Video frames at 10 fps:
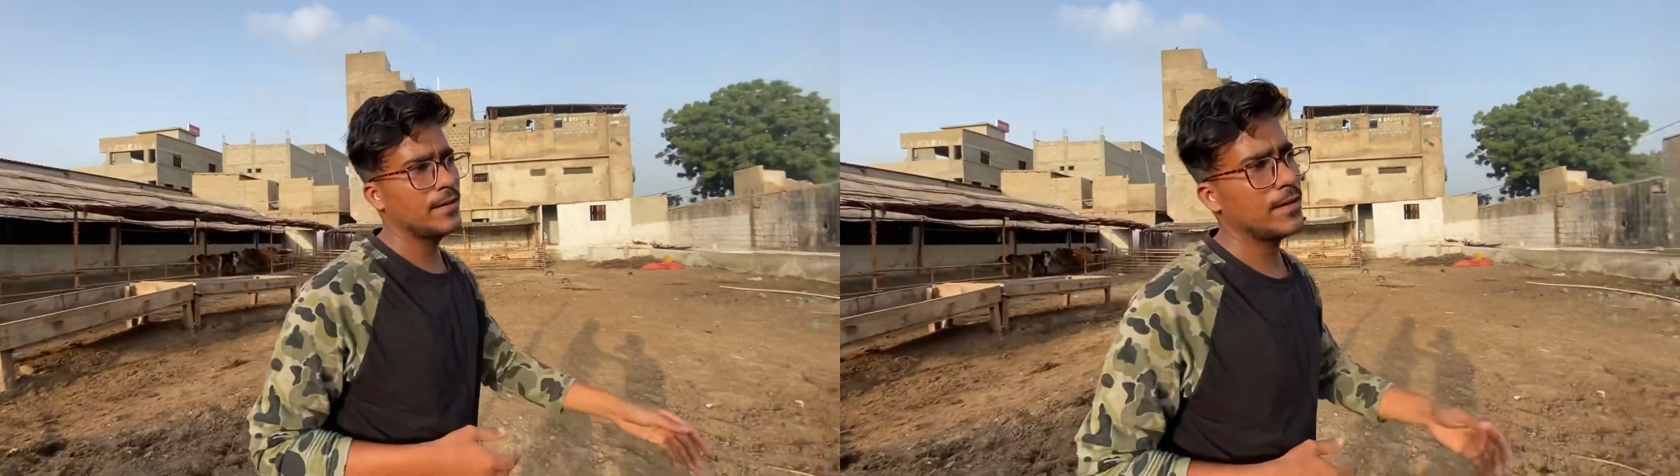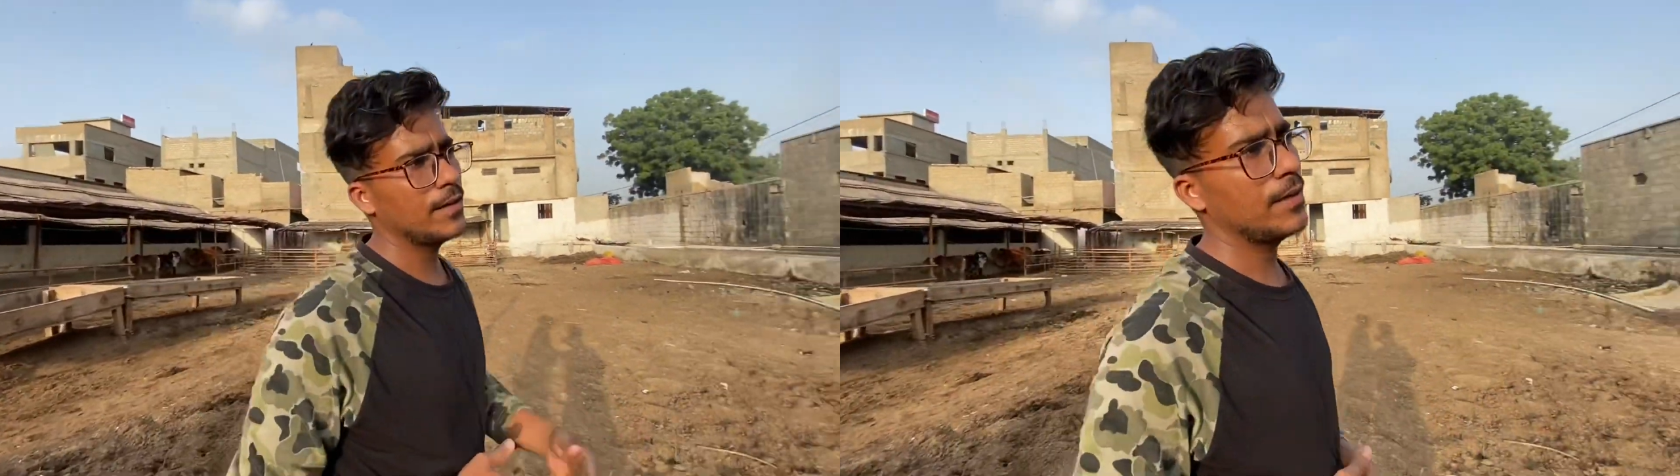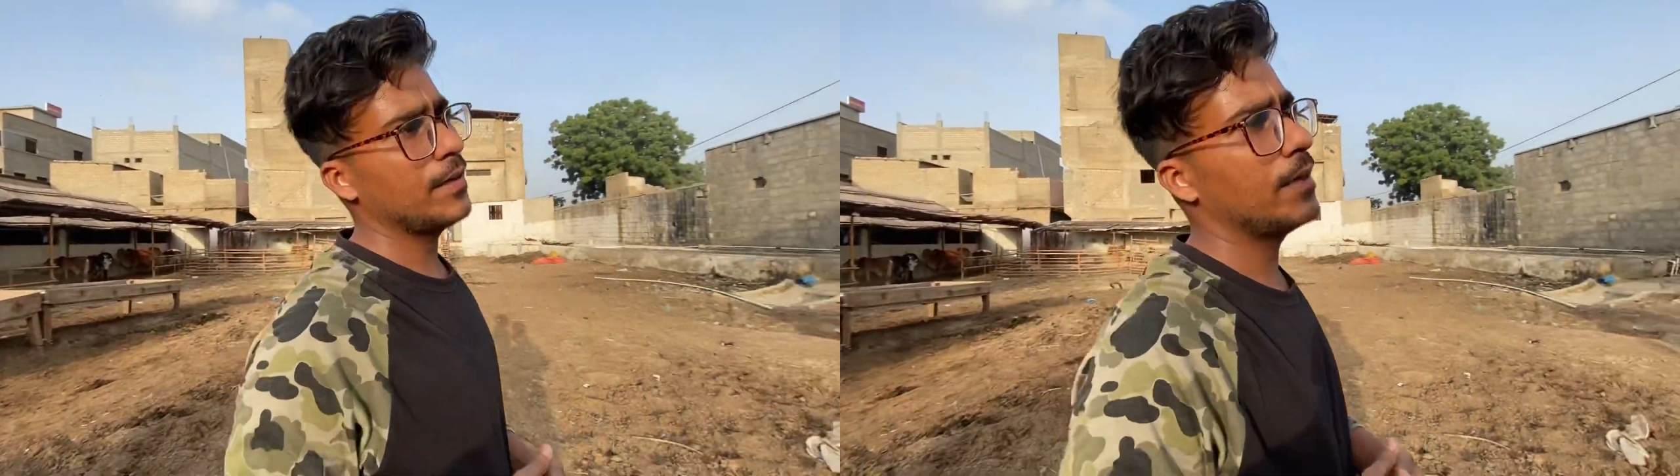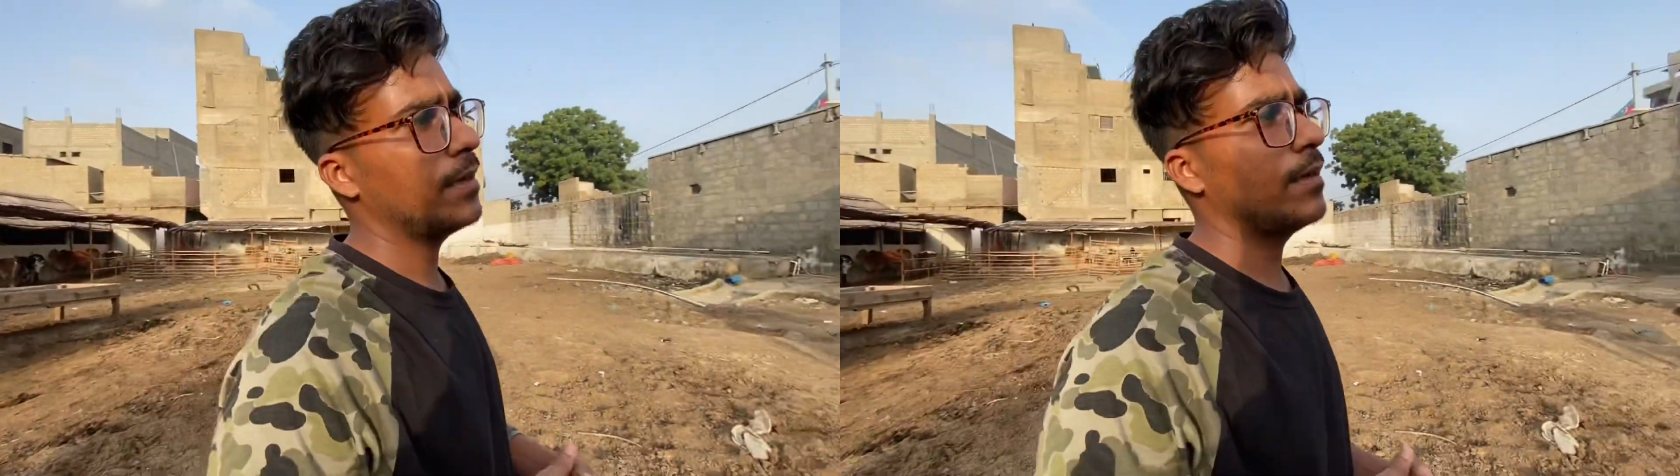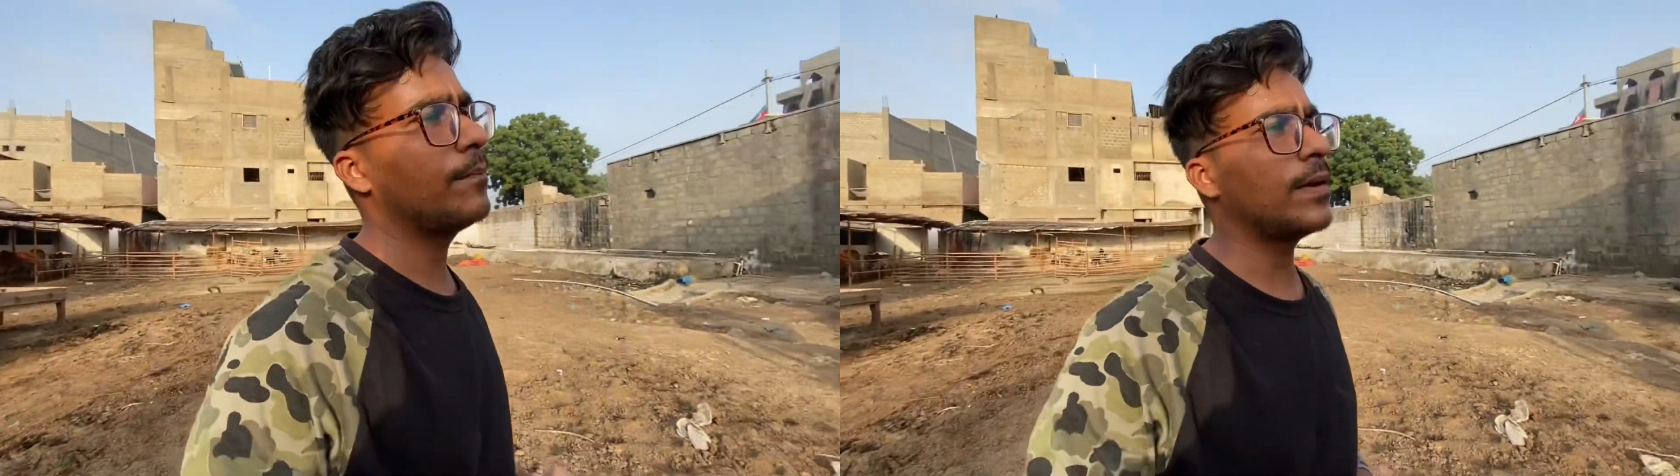कि इनके
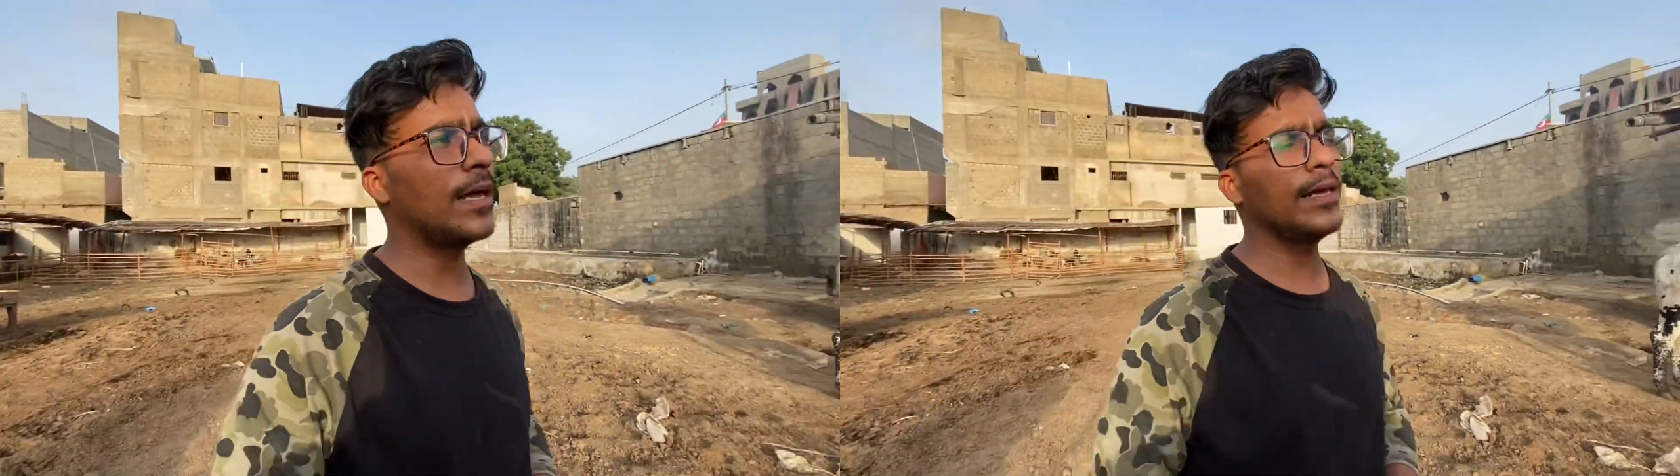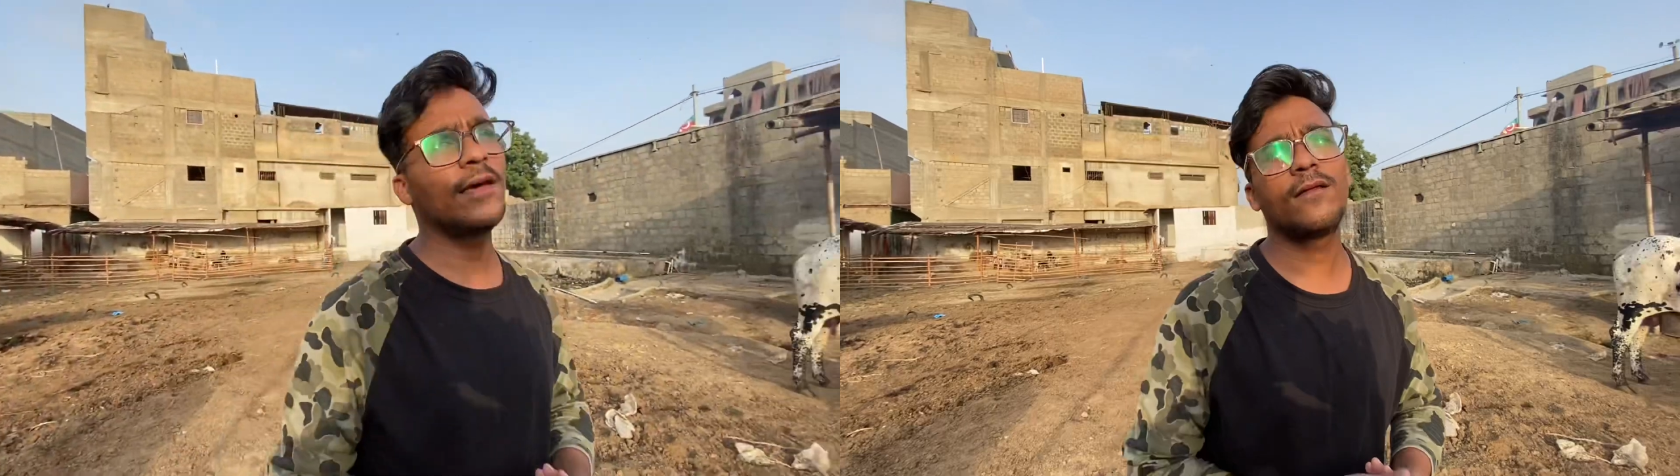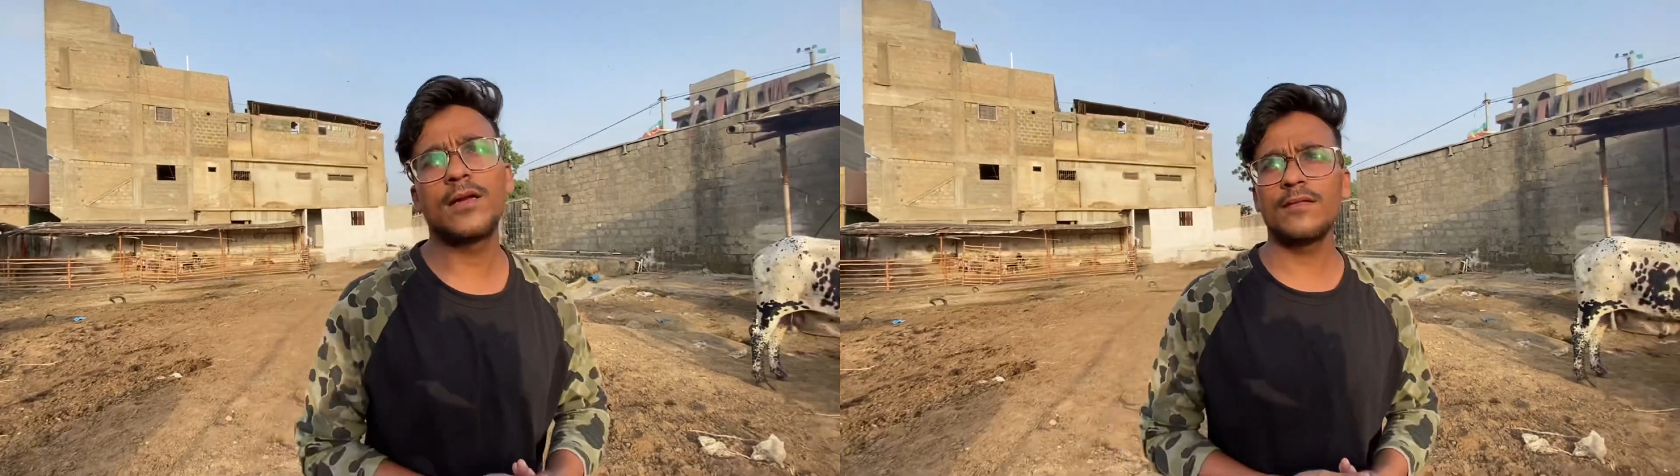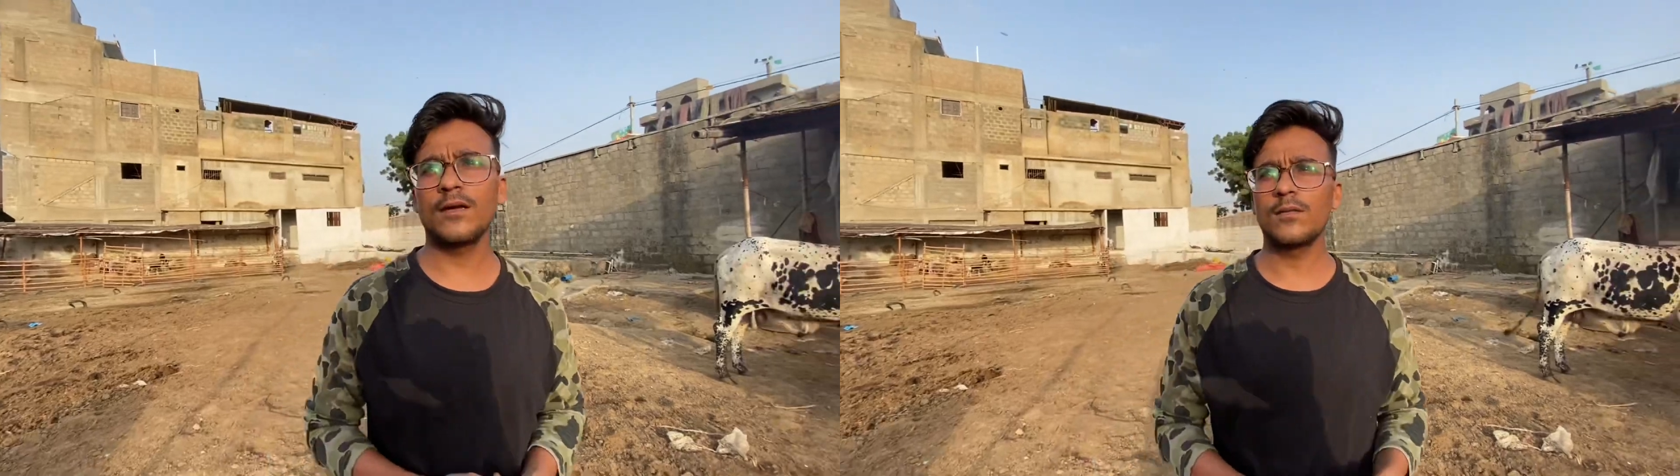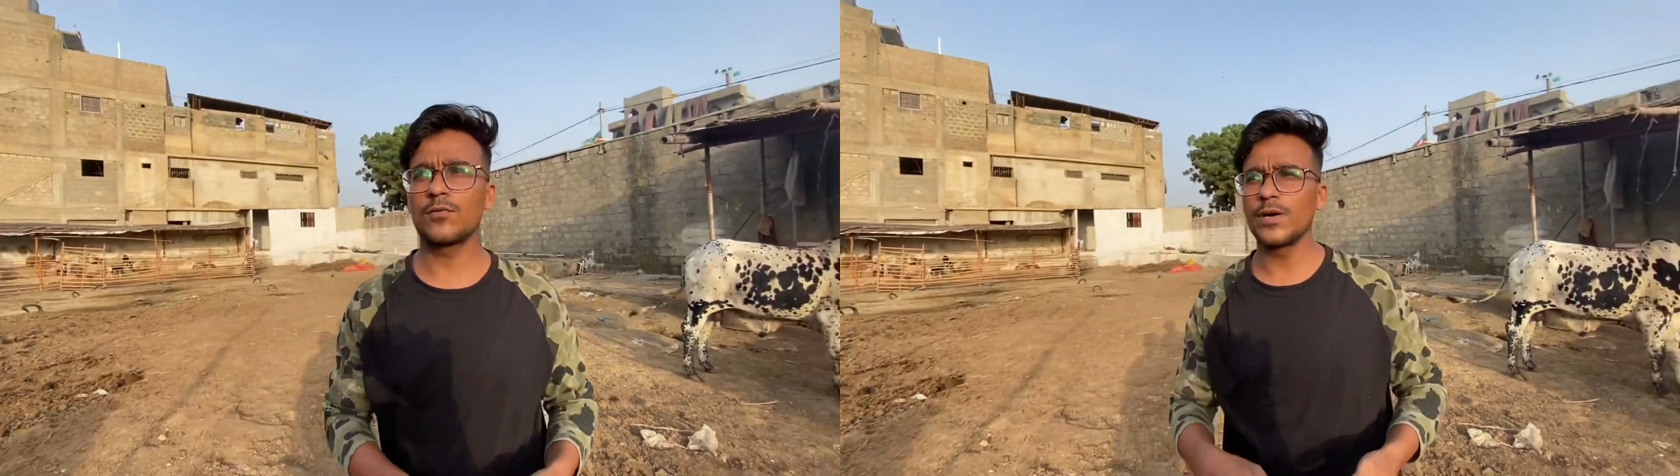पलाई के हवाले से
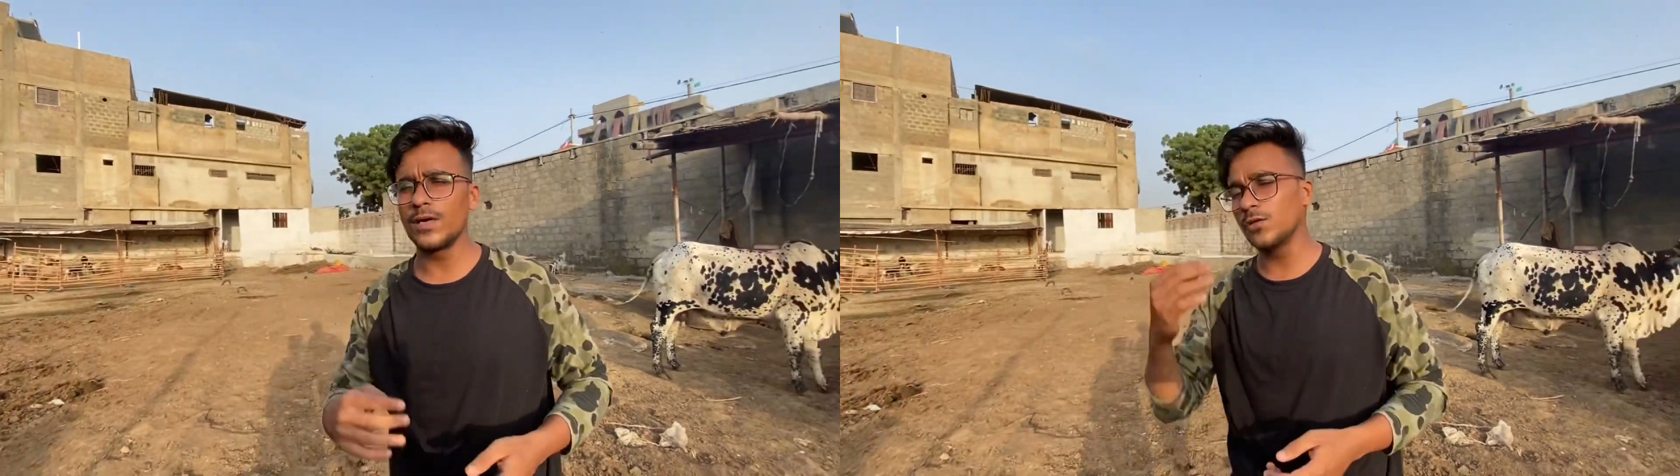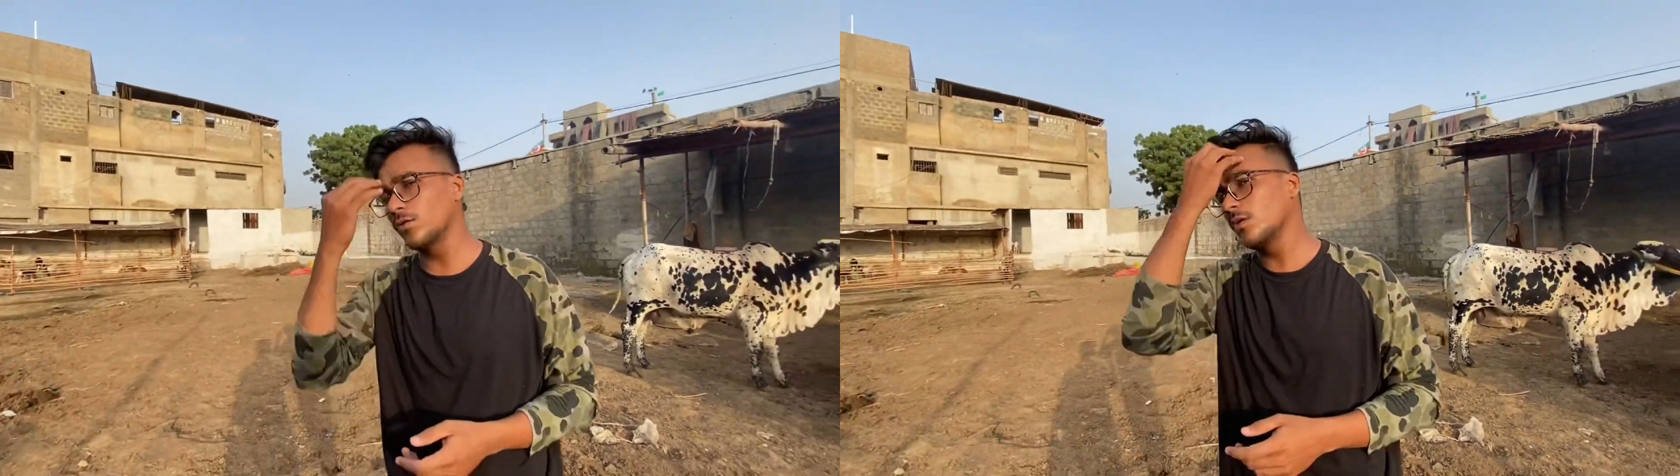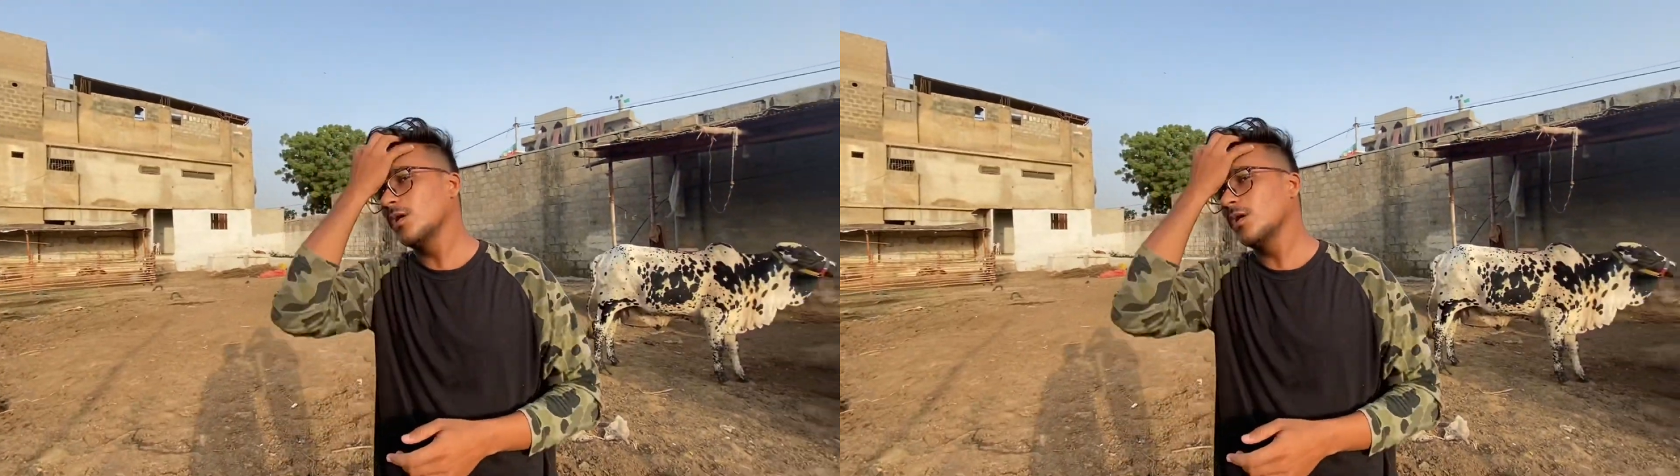आप रेट दो